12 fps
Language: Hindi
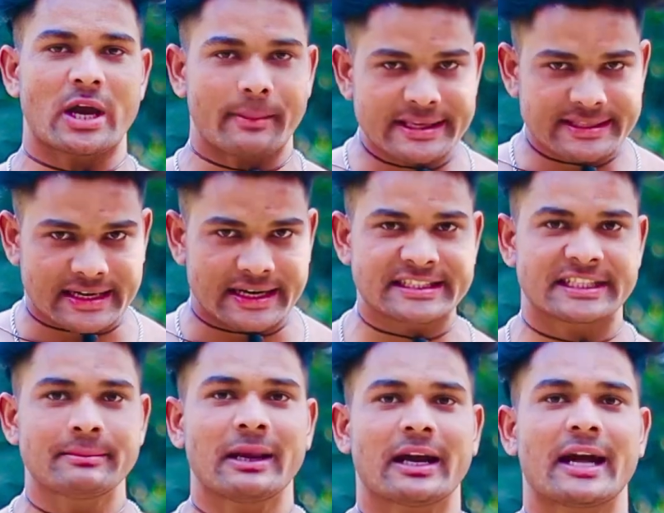हमें इस कंडीशन
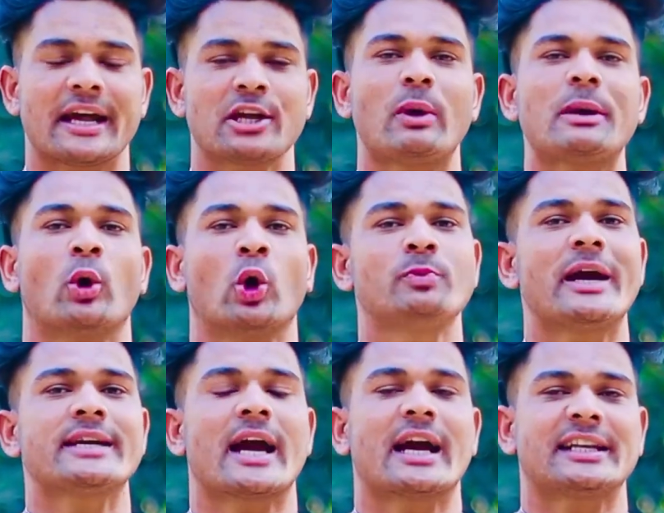में लगाना कि भाई बहुत भाई
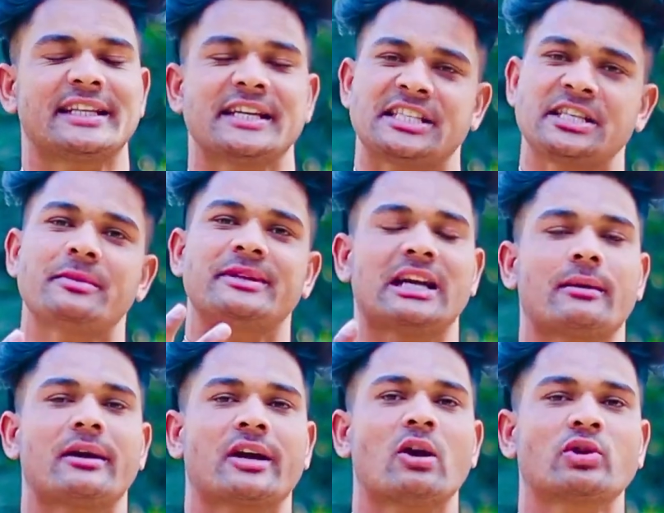क्या करते हैं किसी मसल का
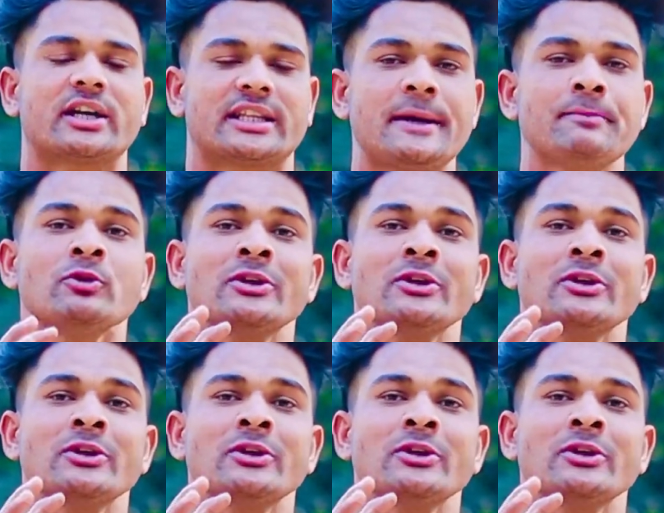वर्कआउट करते हैं